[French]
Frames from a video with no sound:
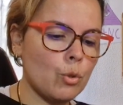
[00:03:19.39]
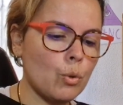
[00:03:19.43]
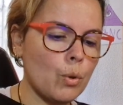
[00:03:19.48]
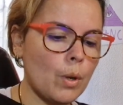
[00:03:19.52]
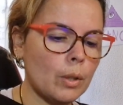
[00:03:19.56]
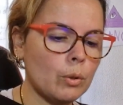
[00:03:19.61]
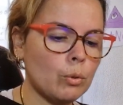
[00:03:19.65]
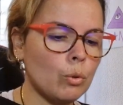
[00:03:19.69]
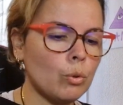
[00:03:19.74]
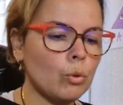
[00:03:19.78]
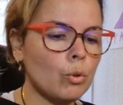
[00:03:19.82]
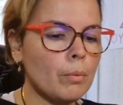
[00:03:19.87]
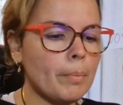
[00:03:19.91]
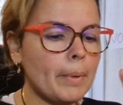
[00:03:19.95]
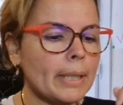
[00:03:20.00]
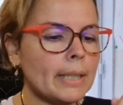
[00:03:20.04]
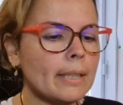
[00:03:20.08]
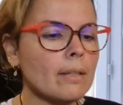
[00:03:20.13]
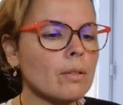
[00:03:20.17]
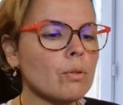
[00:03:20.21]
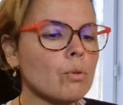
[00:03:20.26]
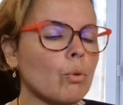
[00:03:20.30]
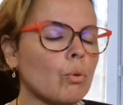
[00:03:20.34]
Tu as deux
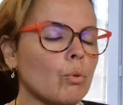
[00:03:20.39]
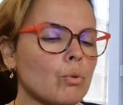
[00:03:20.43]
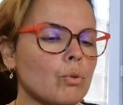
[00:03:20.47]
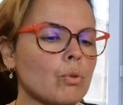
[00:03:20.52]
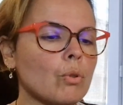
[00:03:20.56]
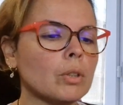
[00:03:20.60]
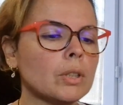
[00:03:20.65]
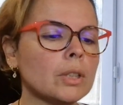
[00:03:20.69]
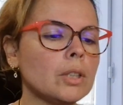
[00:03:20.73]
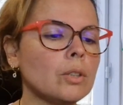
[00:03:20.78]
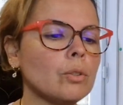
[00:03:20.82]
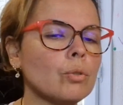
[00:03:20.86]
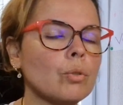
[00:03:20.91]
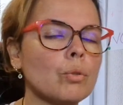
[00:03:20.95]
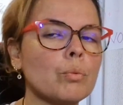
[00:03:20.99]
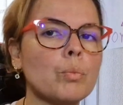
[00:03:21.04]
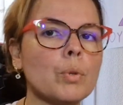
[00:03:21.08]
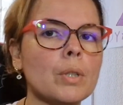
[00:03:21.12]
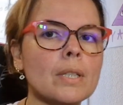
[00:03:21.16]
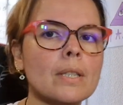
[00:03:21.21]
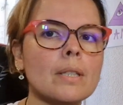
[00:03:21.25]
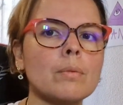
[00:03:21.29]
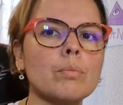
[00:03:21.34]
domaines qui sont ressortis ce
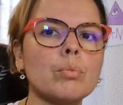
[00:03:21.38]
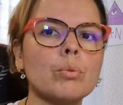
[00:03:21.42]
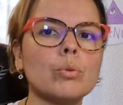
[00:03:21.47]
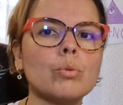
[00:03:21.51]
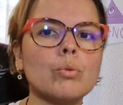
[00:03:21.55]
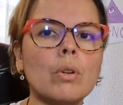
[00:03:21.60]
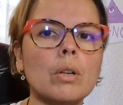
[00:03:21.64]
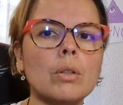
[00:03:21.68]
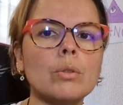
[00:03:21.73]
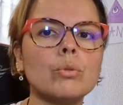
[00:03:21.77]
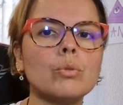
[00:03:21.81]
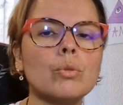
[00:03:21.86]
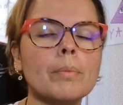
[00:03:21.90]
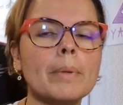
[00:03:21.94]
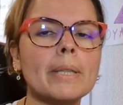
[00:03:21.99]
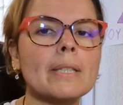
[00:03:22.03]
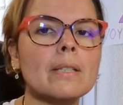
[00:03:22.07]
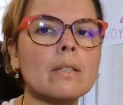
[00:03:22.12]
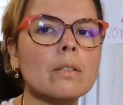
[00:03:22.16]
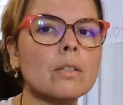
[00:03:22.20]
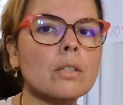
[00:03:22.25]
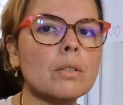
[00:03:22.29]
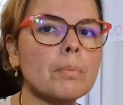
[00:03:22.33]
mois-ci pour toi, le
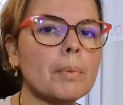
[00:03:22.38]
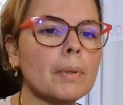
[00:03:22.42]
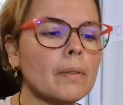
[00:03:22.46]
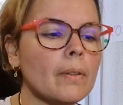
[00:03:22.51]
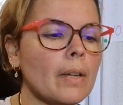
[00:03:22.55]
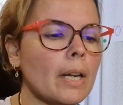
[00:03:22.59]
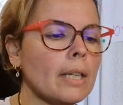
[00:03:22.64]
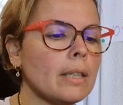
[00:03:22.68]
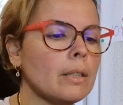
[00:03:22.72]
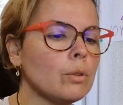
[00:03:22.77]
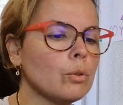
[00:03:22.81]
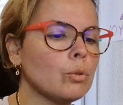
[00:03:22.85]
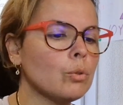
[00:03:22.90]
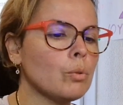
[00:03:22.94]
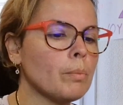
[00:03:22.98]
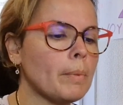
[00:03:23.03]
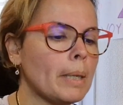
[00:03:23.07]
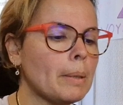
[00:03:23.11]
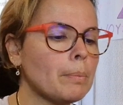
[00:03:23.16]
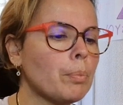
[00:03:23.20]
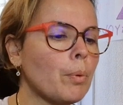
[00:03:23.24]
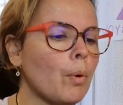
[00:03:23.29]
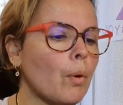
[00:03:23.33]
domaine sentimental et le
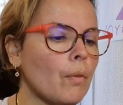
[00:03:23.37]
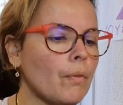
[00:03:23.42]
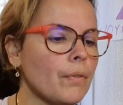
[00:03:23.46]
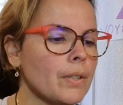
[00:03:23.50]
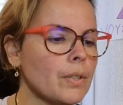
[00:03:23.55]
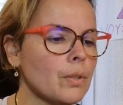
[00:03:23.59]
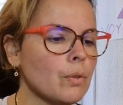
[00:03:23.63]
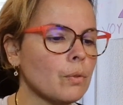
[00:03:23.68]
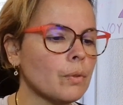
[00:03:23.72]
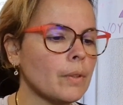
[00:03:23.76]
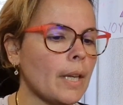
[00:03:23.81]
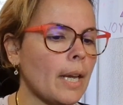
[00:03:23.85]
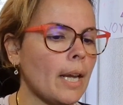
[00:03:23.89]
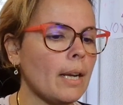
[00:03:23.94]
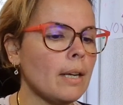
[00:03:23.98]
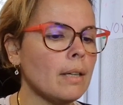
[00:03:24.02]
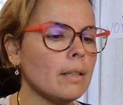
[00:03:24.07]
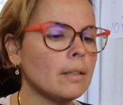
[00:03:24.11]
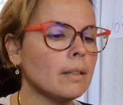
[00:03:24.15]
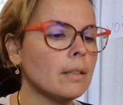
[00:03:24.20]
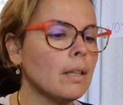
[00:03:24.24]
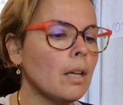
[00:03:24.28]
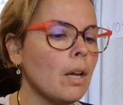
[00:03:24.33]
domaine
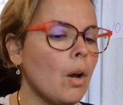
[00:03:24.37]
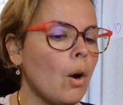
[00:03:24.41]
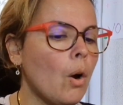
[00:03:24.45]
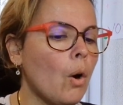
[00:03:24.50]
professionnel.